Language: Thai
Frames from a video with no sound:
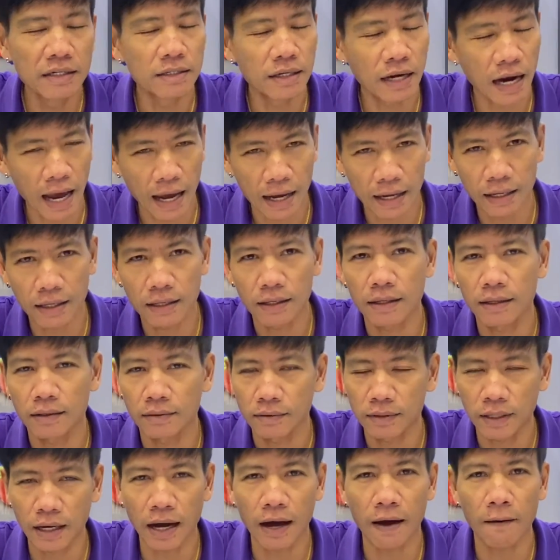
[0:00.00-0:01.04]
นไหล
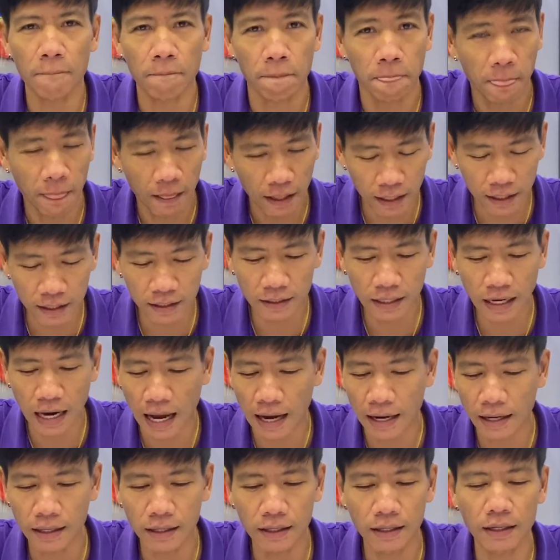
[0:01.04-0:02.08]
นะครับลื่นไหล
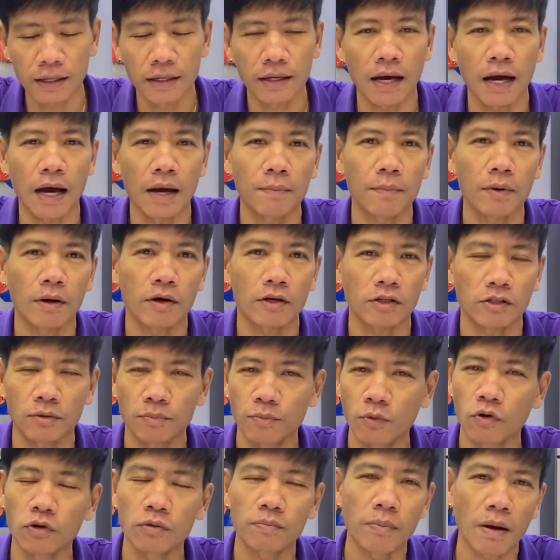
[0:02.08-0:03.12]
เลยนะครับ แล้วก็ส
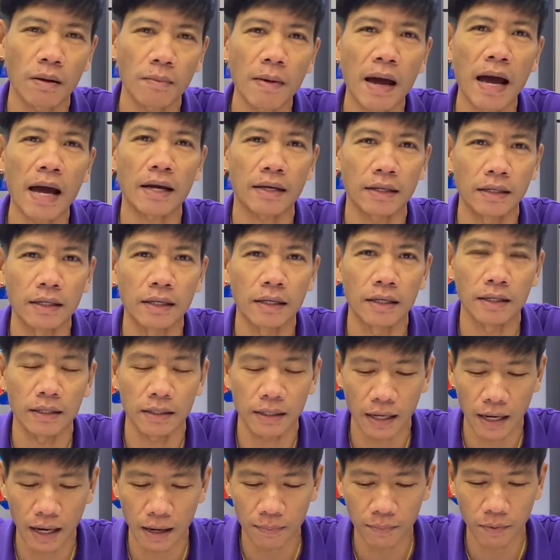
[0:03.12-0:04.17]
มูทมากๆเลย
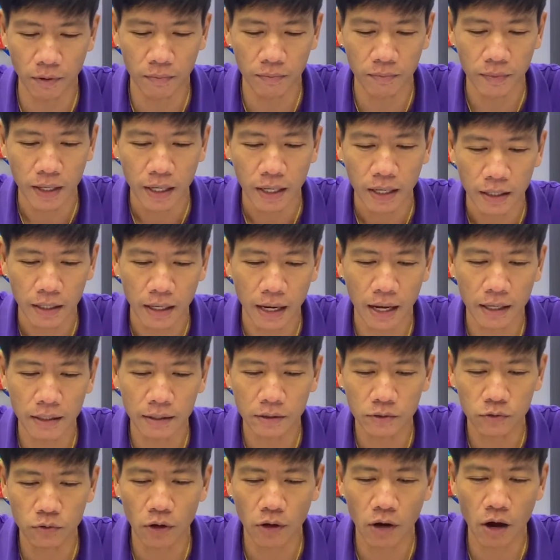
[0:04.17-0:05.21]
นะครับผมนะ
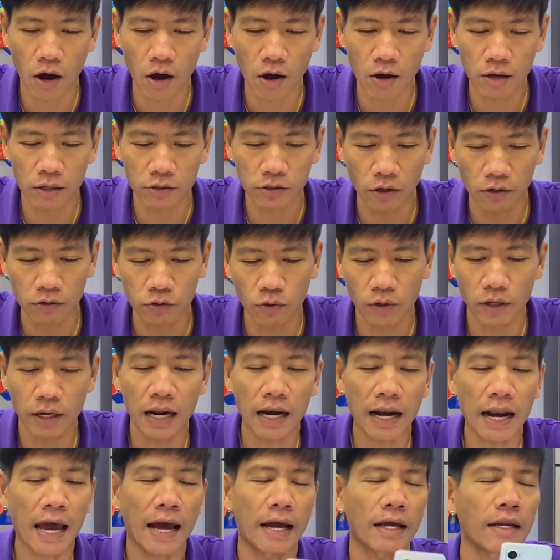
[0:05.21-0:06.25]
ตัวกล้อง 2 ตัว
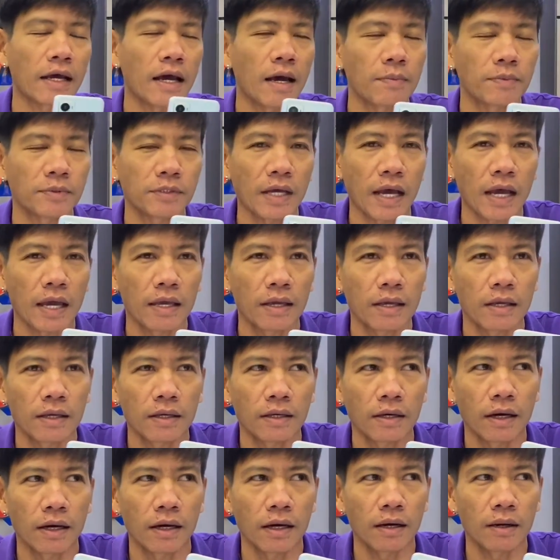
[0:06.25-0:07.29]
ด้านหลังครับใส่
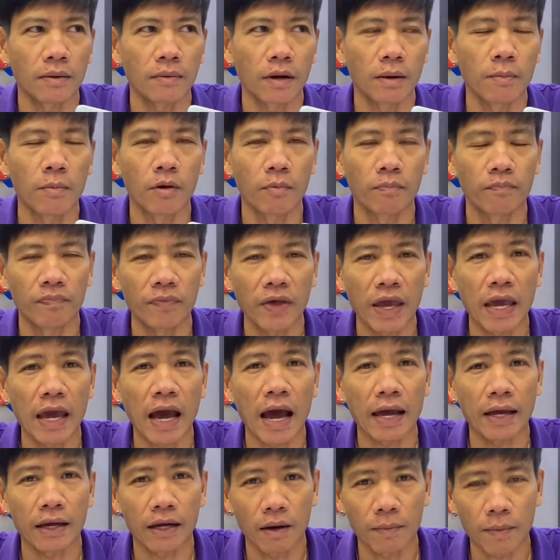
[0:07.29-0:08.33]
ระบบ
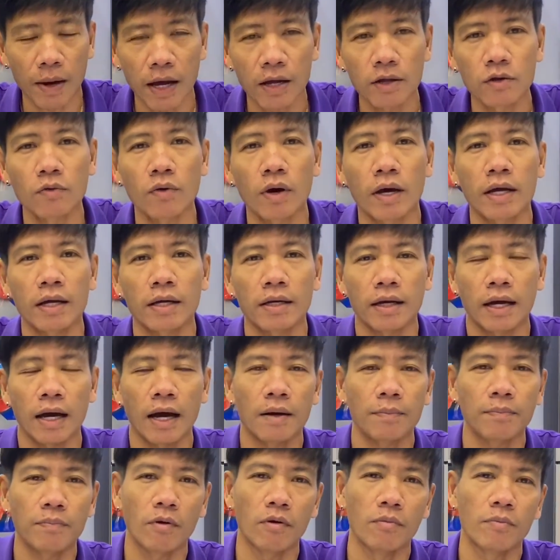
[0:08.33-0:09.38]
AI เข้ามาให้ด้วยนะค
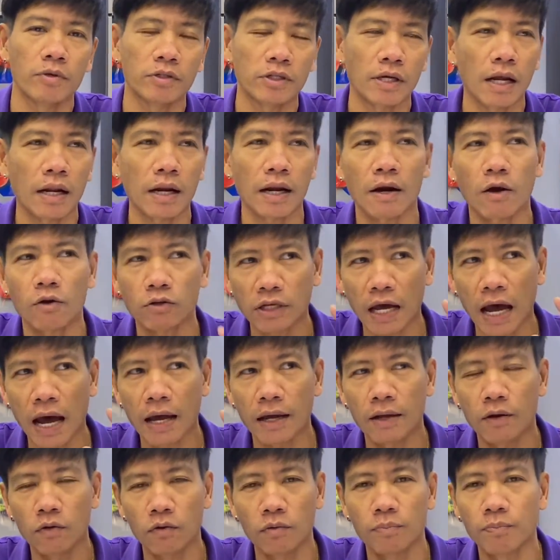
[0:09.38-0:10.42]
รับ ผมเพราะฉะนั้นเราถ่า
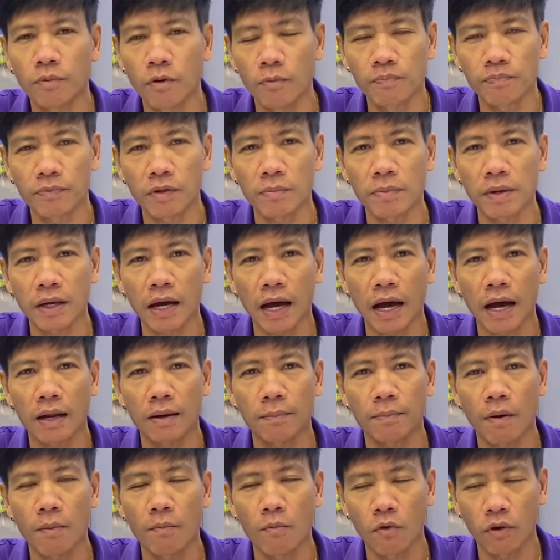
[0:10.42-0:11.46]
ยรูปปุ๊บจะมีการ
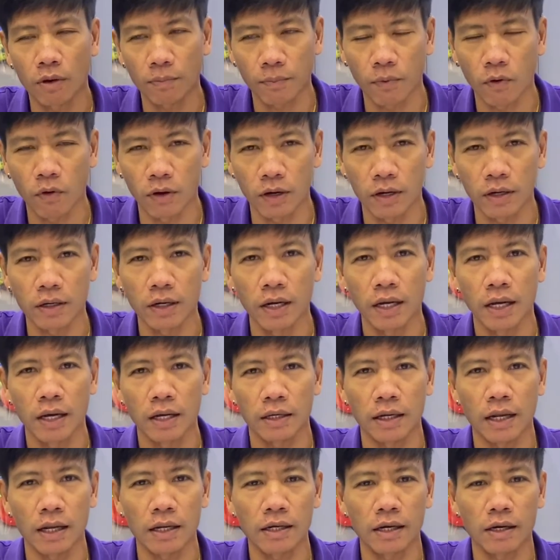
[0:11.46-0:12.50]
ประมวลผล
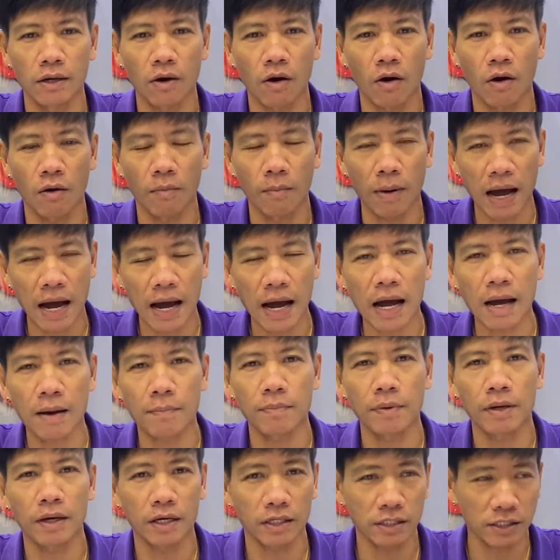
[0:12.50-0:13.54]
ในเรื่องของภาพ
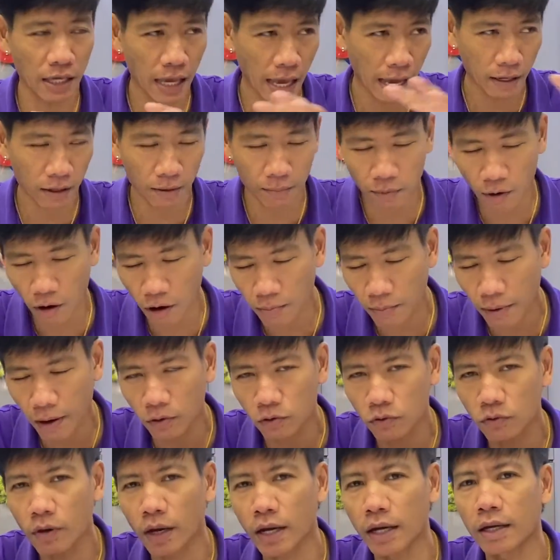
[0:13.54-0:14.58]
แล้วก็แสงรอบๆเรา
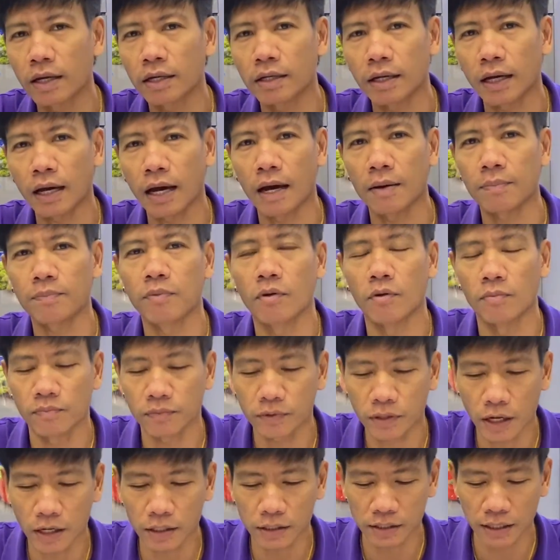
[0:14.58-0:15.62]
ด้วยนะครับ ผม
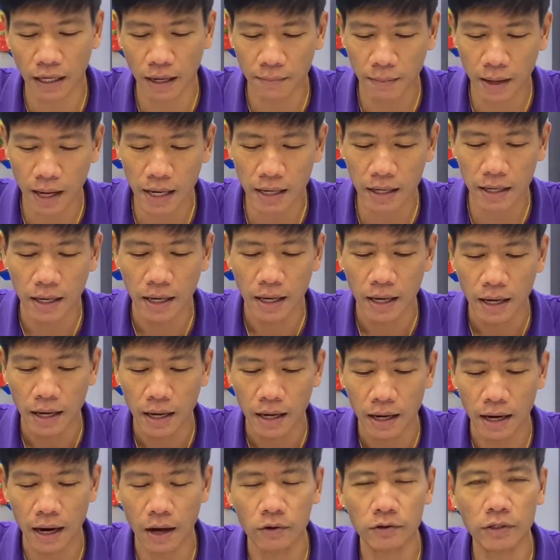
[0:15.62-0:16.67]
ก็จะทำให้
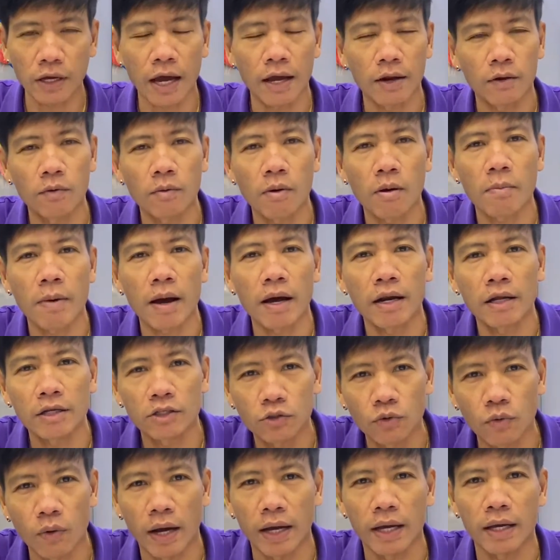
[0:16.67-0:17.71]
เราถ่ายรูปออกมาได้
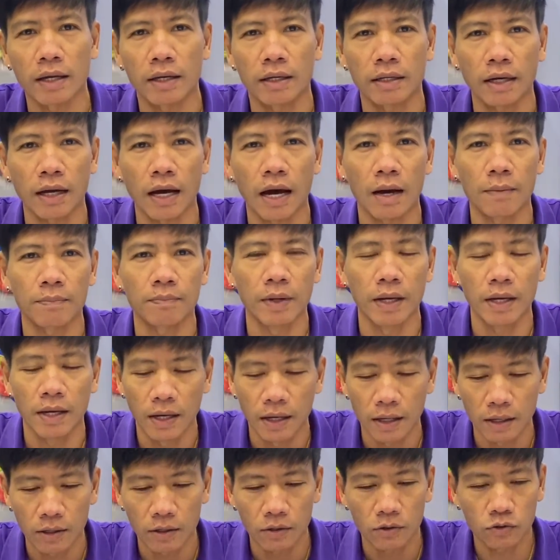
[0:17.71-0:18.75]
สวยนะครับ
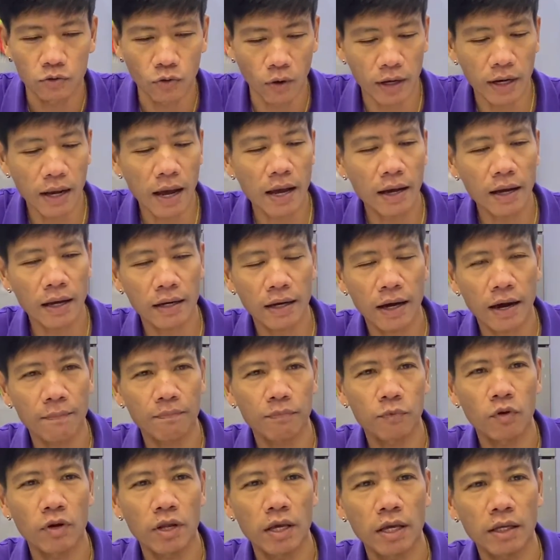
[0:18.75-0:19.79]
สวยหน้านะครับ
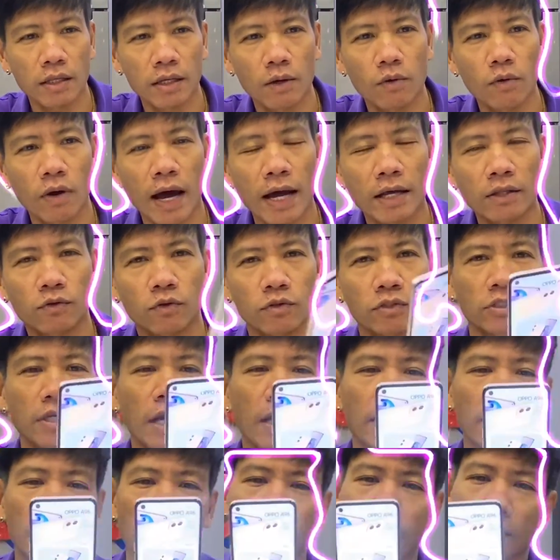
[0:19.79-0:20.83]
ตัวนี้ถ้าลูกค้าสนใจ
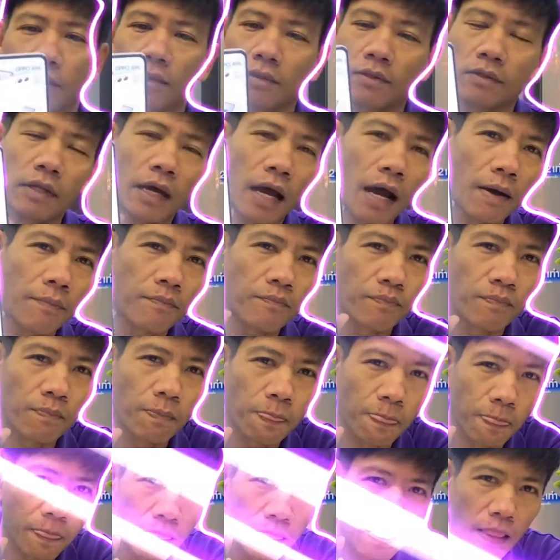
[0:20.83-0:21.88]
นะครับ
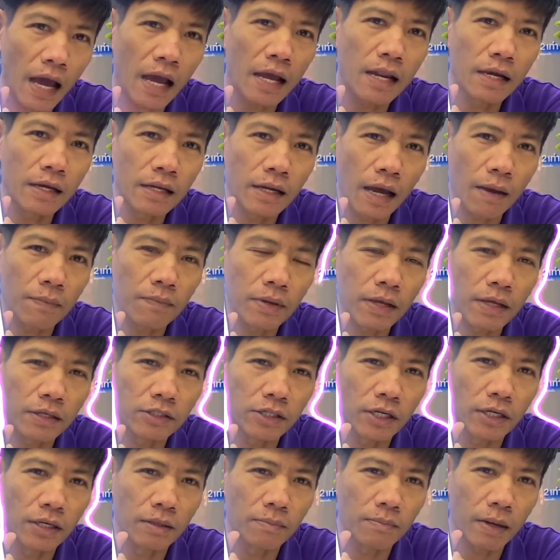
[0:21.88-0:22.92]
ได้เลยนะครับเรียน
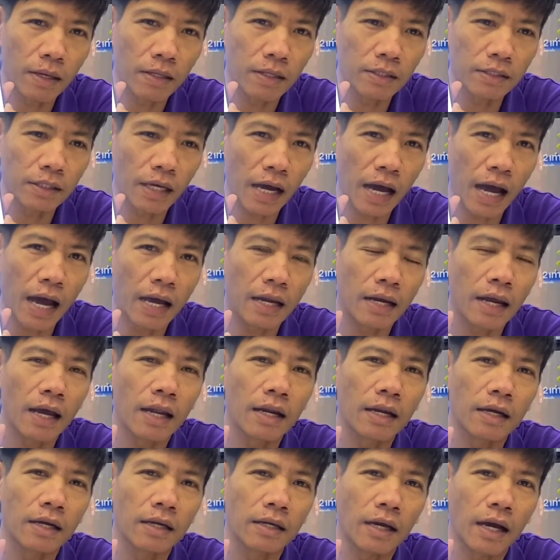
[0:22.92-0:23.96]
เชิญมาที่สาขาได้
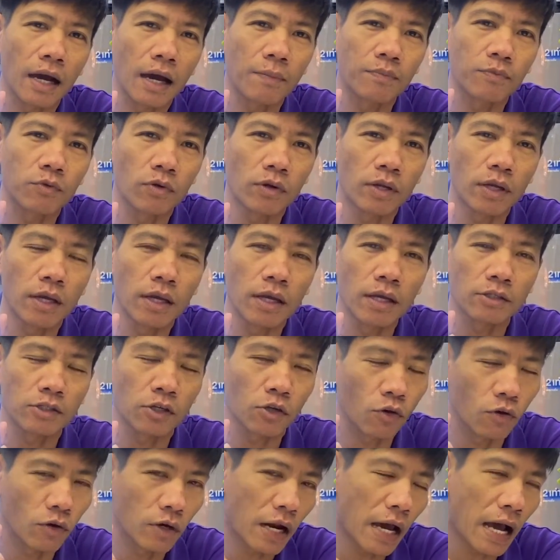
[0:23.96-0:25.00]
เลยนะครับตัวนี้ส
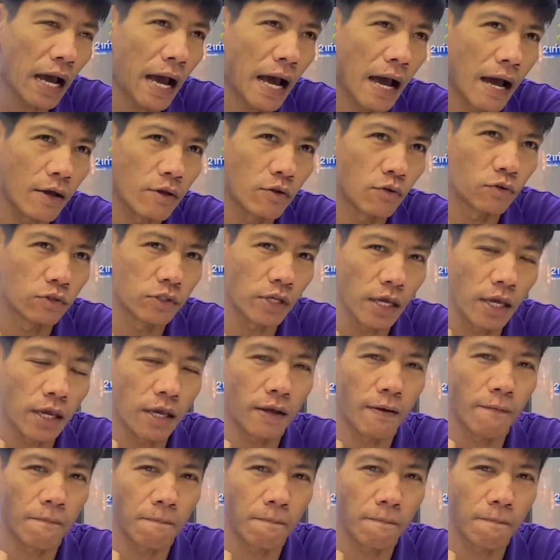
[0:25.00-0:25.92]
นนราคาอยู่ที่